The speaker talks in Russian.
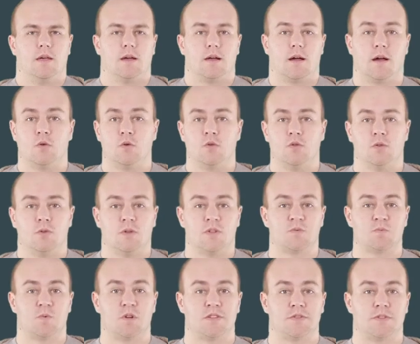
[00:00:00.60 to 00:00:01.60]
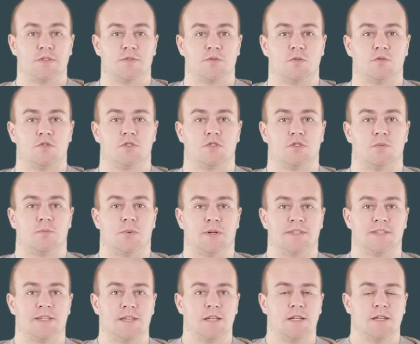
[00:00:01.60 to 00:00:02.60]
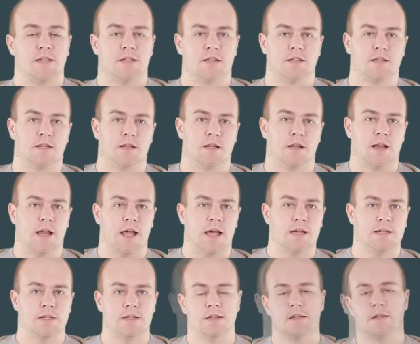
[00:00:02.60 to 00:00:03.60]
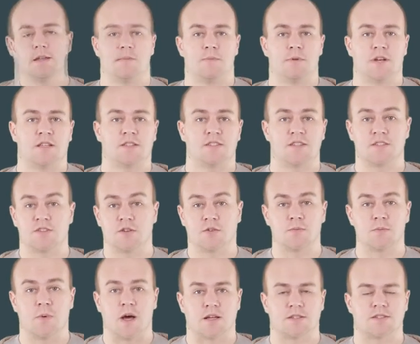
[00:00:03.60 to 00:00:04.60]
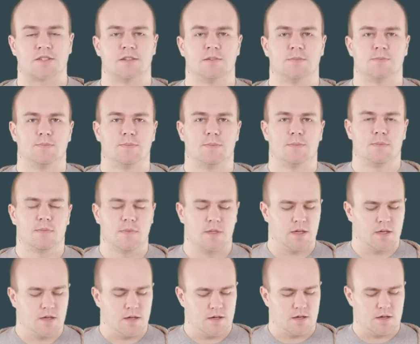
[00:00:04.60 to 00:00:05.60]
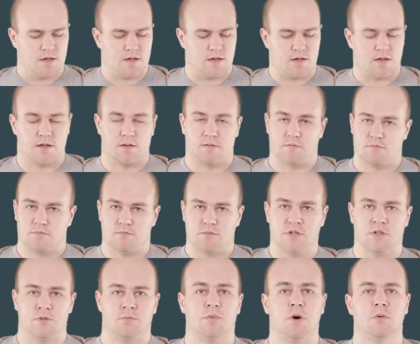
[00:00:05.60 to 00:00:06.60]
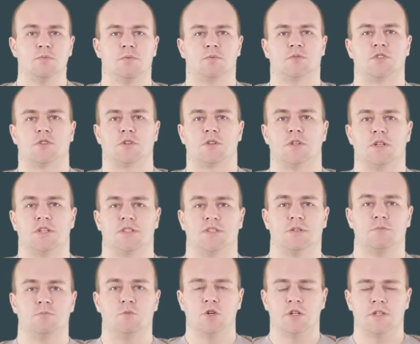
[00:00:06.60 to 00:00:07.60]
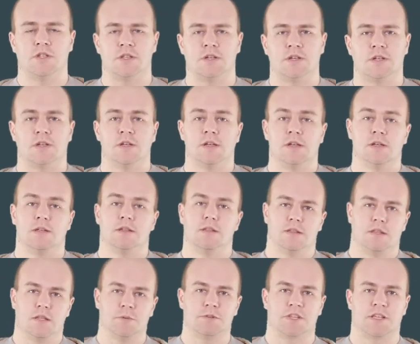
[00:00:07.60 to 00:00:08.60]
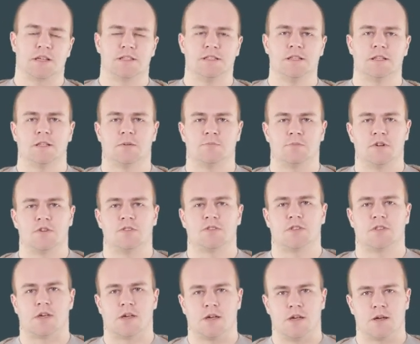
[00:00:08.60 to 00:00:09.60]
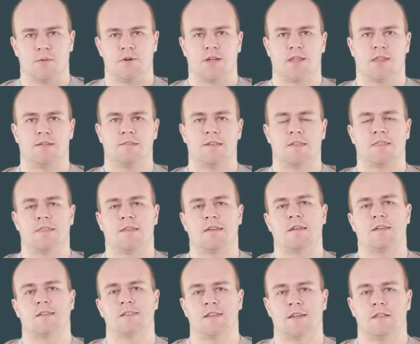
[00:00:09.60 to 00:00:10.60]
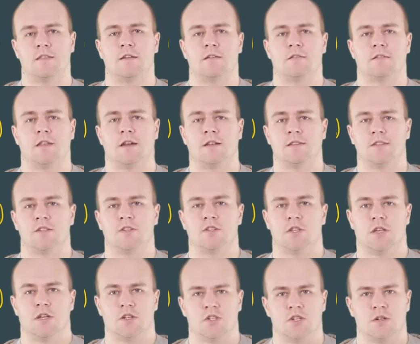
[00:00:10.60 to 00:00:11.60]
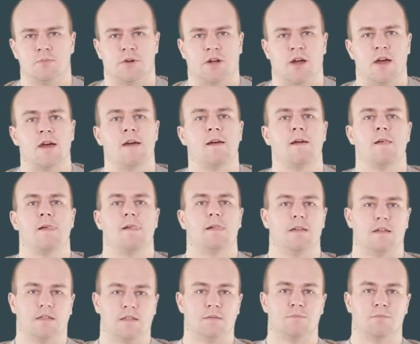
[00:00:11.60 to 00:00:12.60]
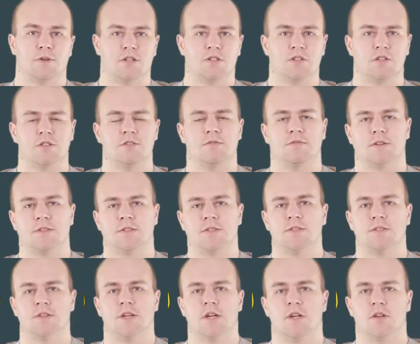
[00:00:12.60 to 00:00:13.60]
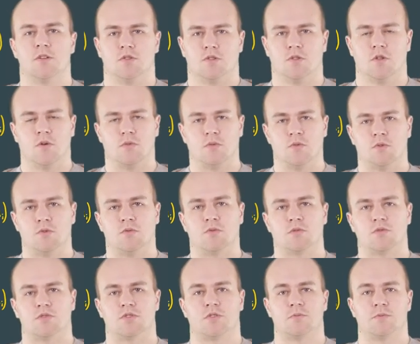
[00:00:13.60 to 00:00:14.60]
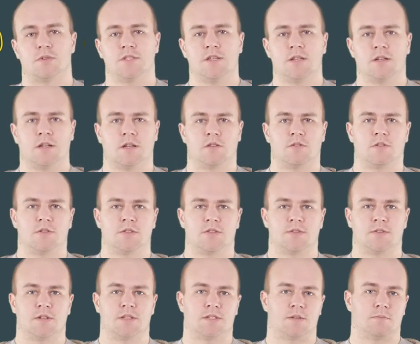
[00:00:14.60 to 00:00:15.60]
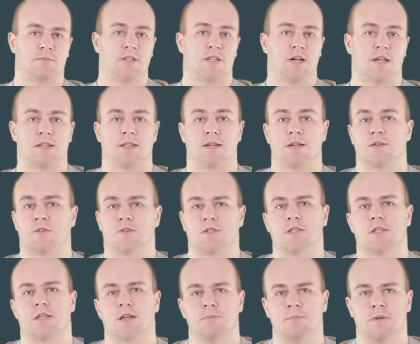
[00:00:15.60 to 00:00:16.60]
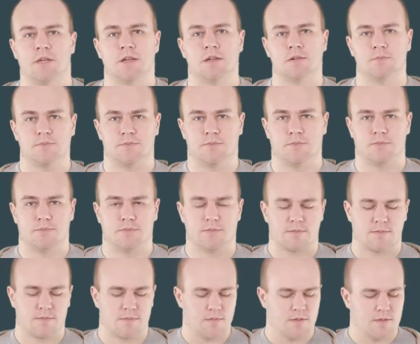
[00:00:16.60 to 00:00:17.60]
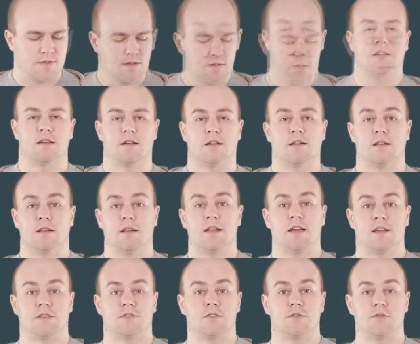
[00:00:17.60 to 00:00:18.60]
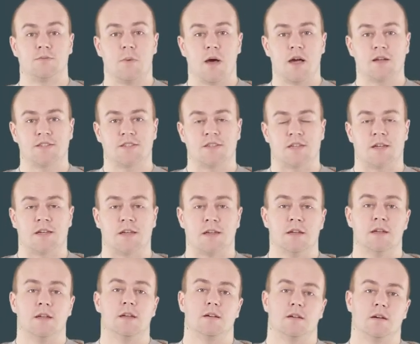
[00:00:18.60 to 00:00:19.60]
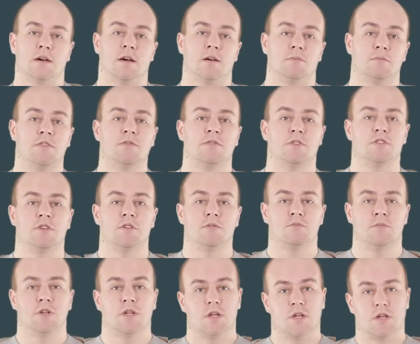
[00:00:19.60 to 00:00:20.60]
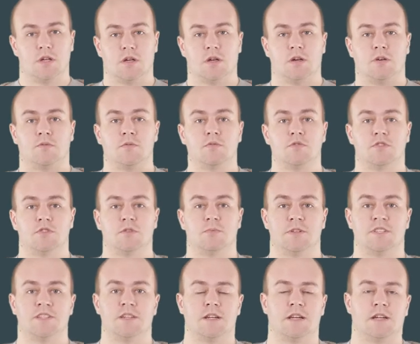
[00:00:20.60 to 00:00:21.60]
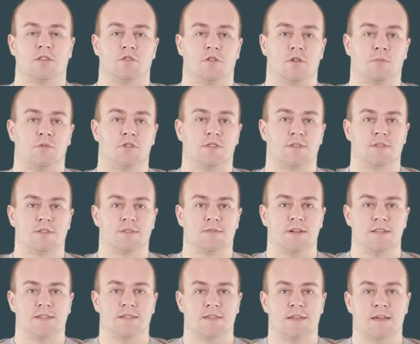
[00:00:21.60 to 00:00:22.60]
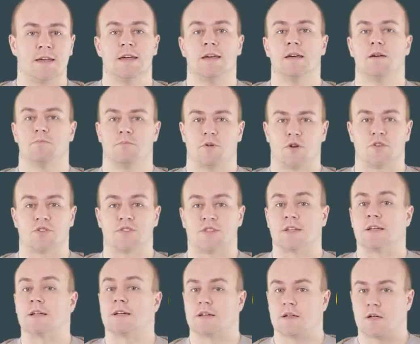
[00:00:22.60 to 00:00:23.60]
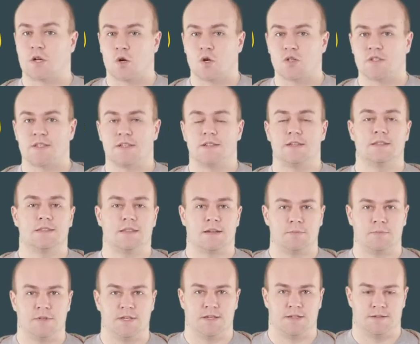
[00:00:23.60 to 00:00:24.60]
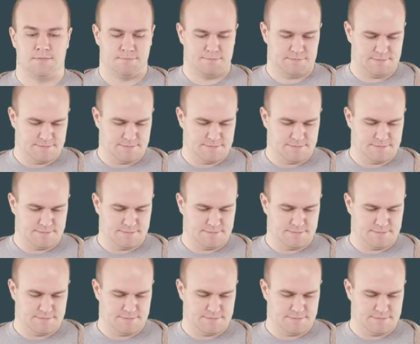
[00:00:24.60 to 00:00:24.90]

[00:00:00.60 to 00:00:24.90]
Какую использовать функцию потерь для операции softmax? Мы помним, что для сигмоиды не подходила обыкновенная среднеквадратичная ошибка, и нам пришлось вводить новую функцию потерь, которая называется бинарная кросс-энтропия. Для softmax мы введем функцию потерь, которая будет называться просто кросс-энтропия.